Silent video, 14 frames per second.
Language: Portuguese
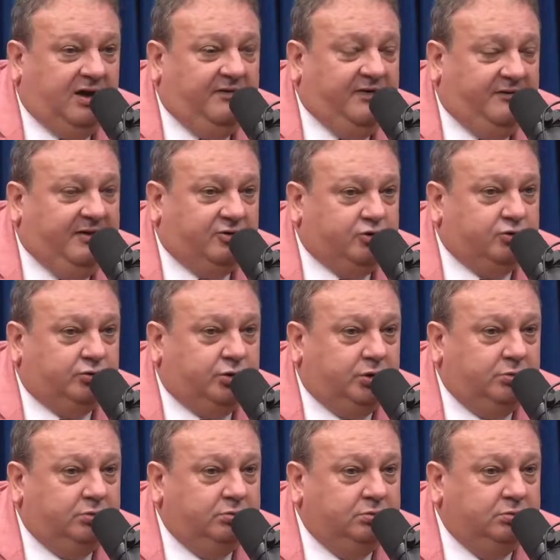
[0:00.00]
e viver junto
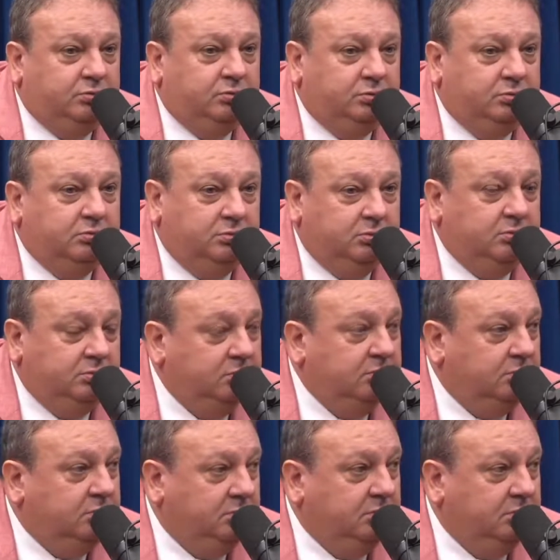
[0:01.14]

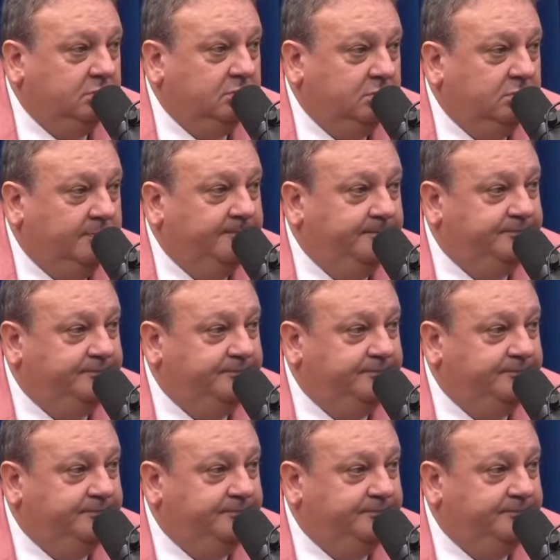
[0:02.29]
é, certeza.